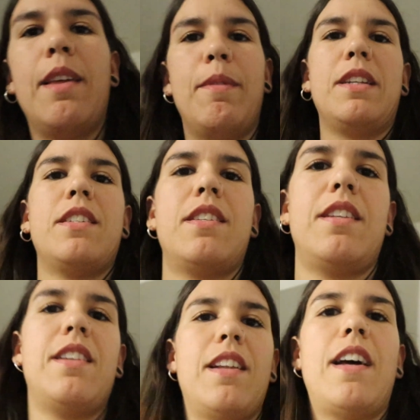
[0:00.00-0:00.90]
Además,
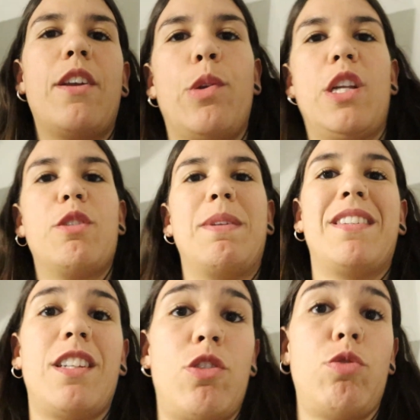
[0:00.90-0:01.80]
hay unas
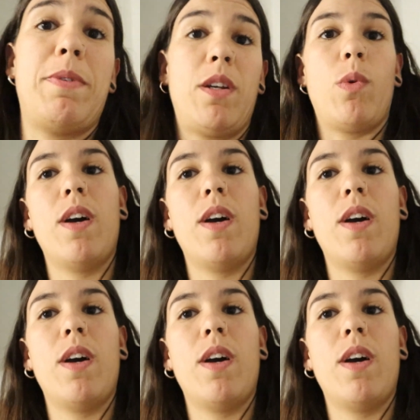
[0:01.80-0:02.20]
vistas súper